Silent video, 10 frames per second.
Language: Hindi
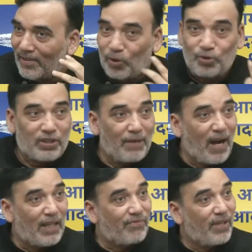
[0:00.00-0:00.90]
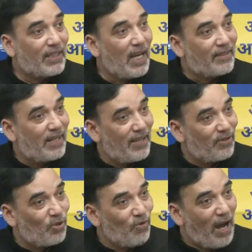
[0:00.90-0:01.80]
उसके बाद फिर क्या
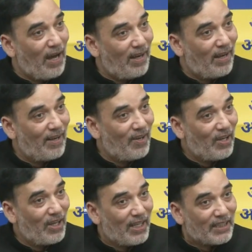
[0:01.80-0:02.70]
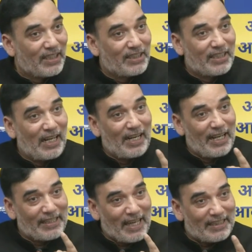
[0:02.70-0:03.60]
षड्यंत्र हुआ कि दिल्ली
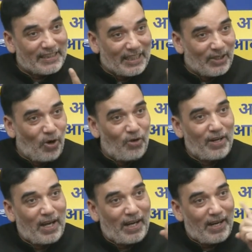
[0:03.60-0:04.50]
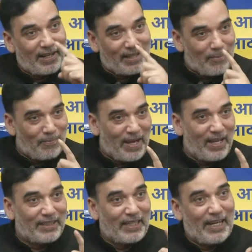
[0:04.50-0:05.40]
के तीनों नगर निगम
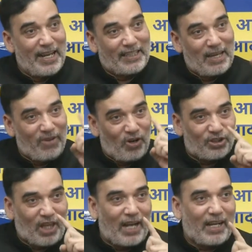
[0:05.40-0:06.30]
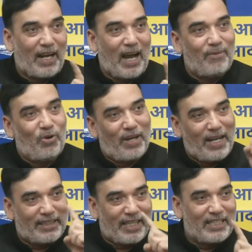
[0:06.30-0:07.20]
में दिल्ली की व्यवस्था खराब हो
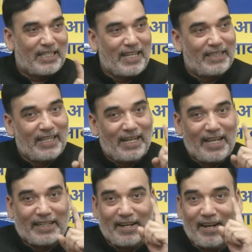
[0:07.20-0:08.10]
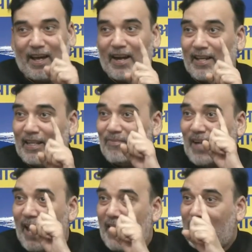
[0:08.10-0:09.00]
रही थी इसलिए दिल्ली के नगर निगम
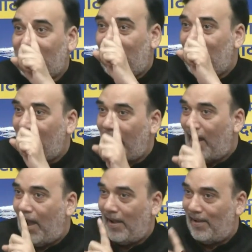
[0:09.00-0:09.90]
का एकीकरण करना है